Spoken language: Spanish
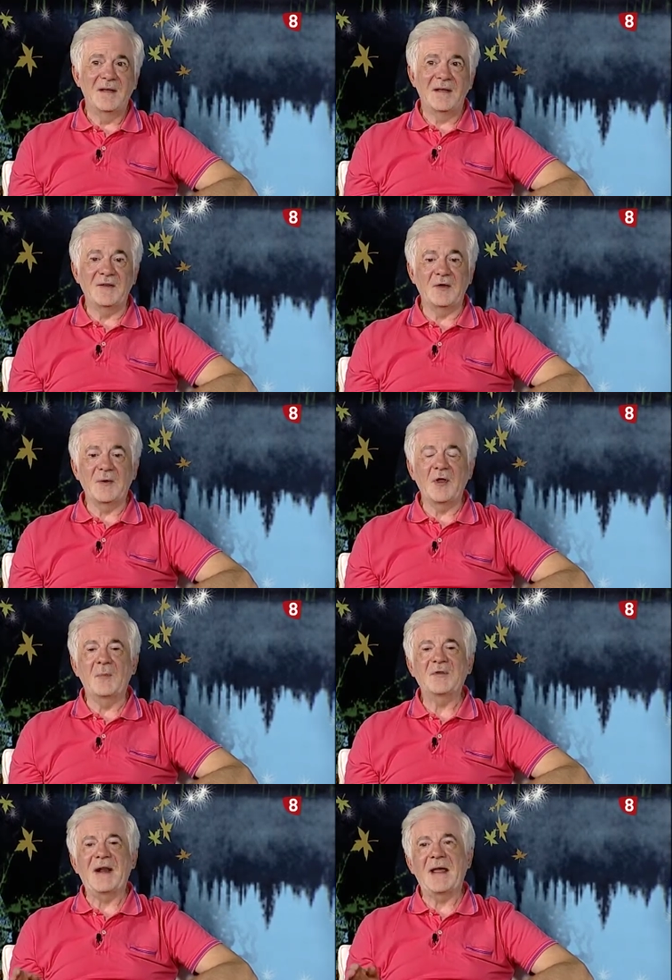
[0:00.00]
Y sobre todo
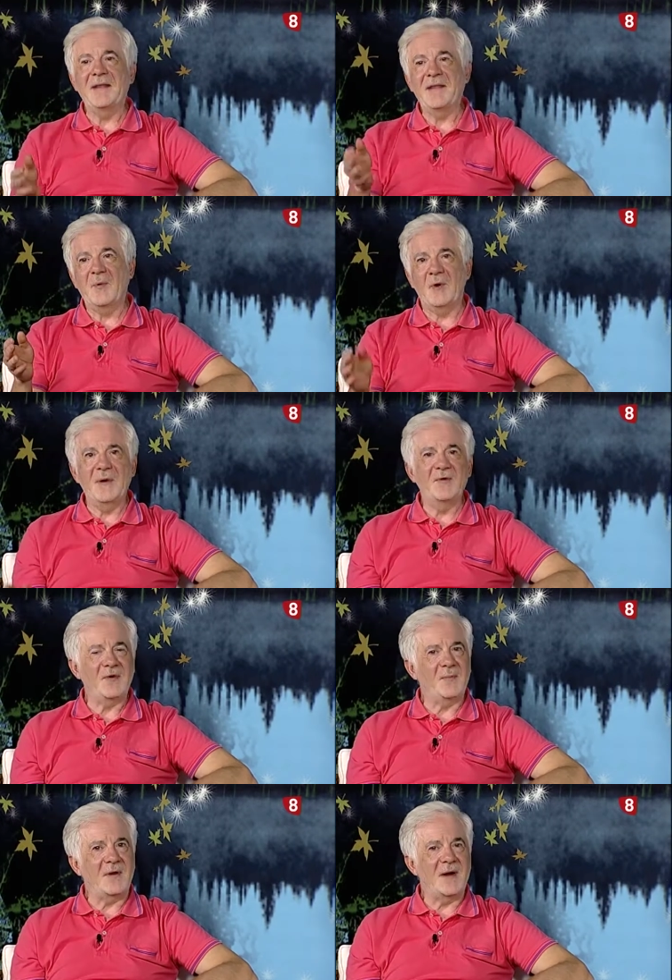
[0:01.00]
pues a la gente por ver
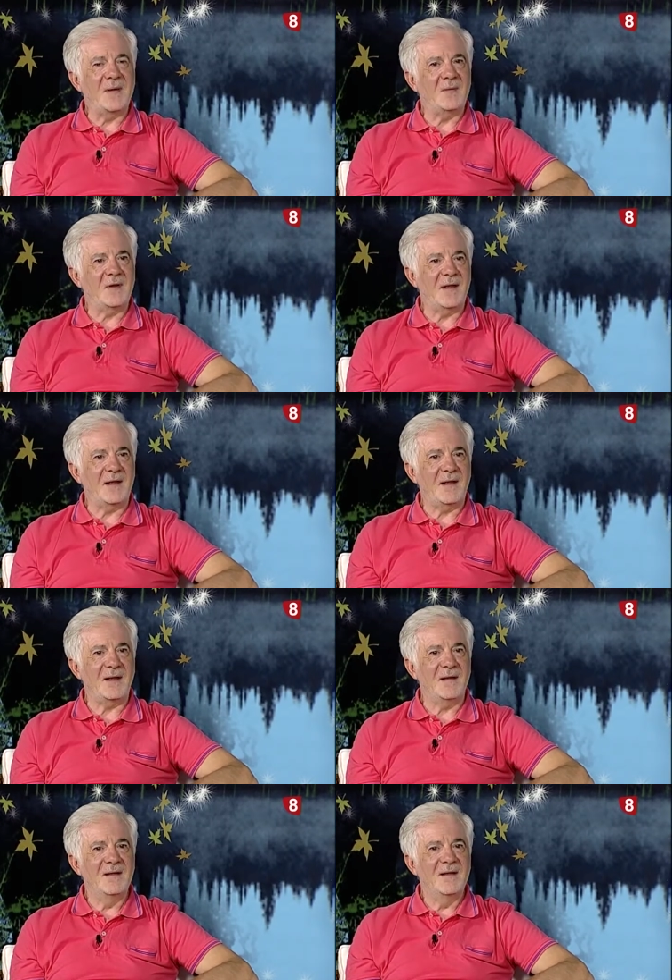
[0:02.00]
nuestro programa
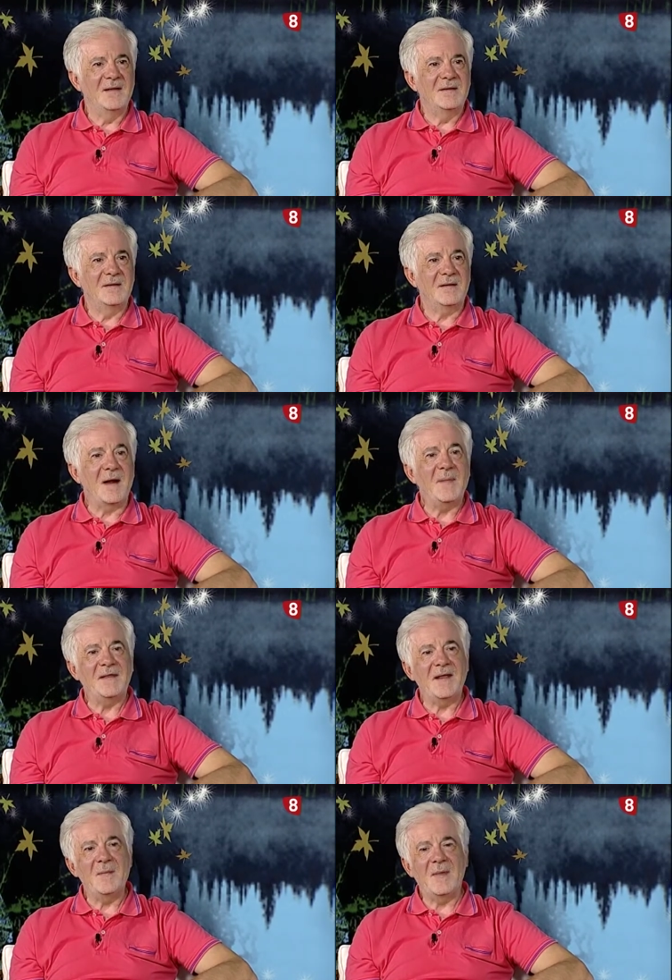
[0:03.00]
porque
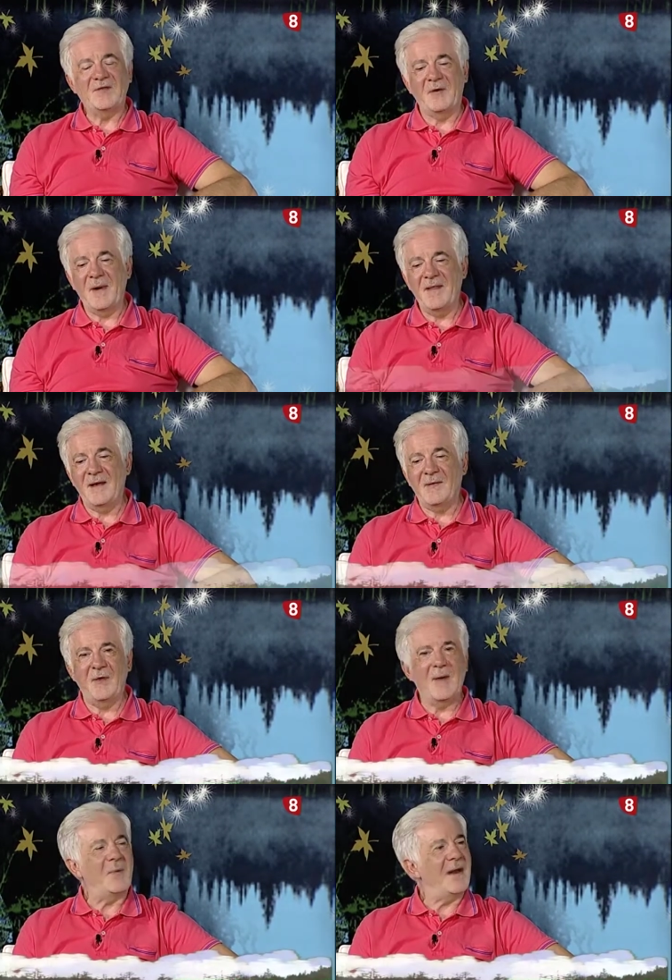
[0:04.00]
realmente me sorprende
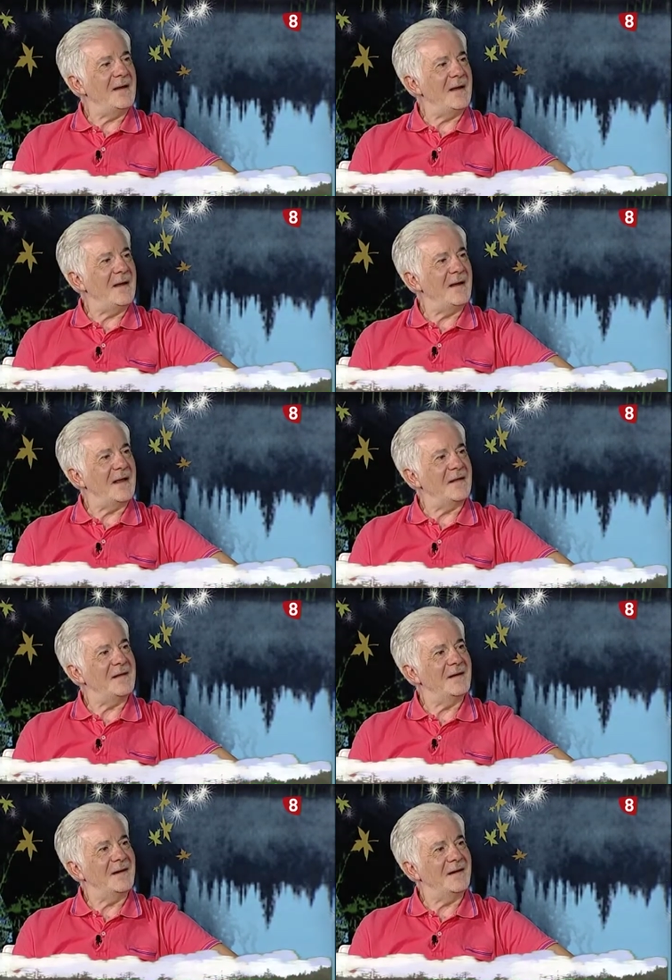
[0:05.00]
cuando vas por ahí, la
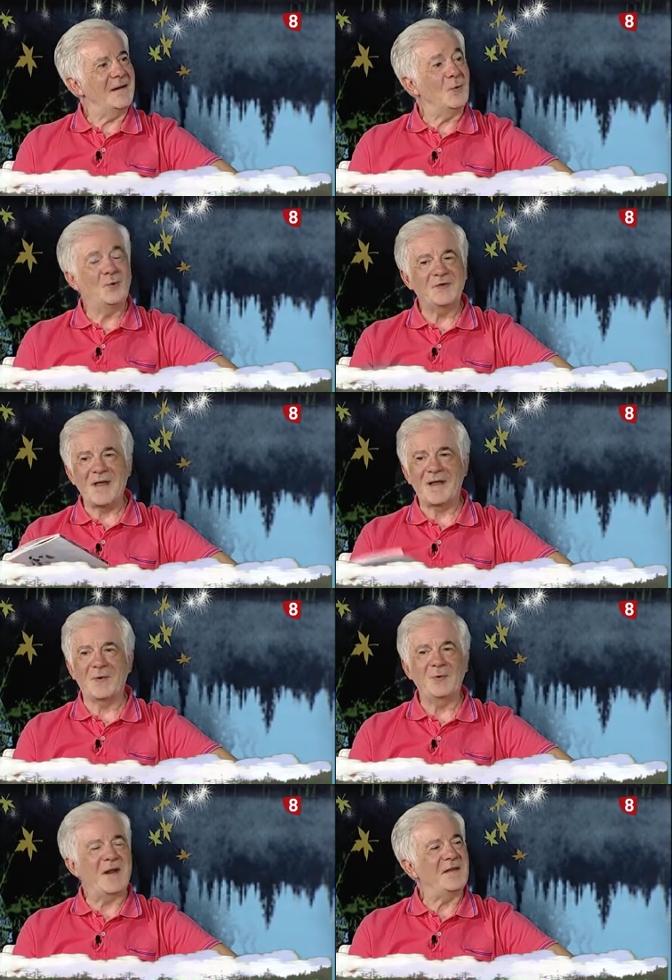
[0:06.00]
gente le, gusta
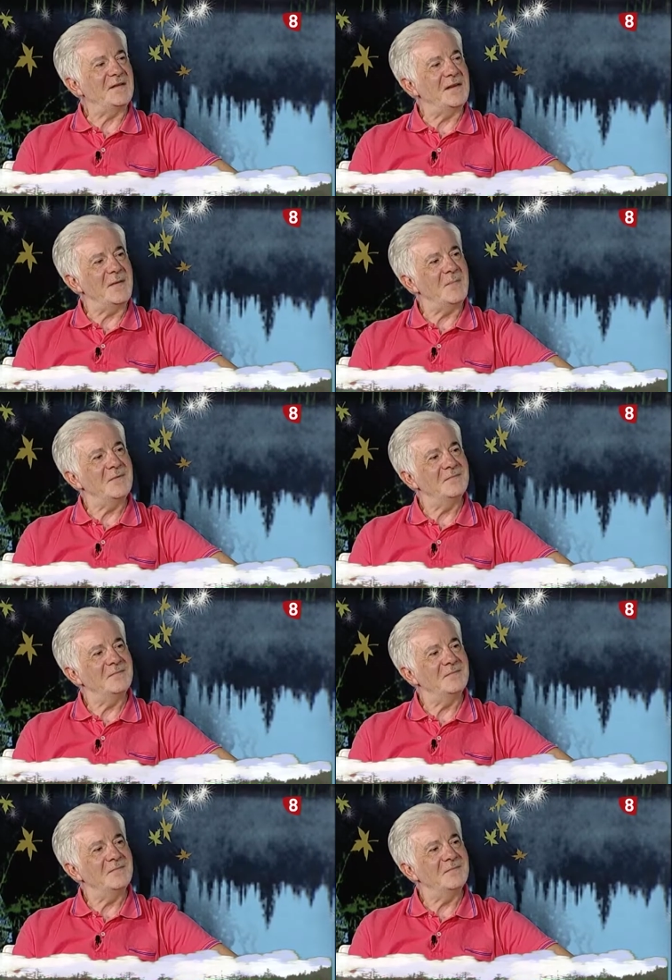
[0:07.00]
rutas de este tipo.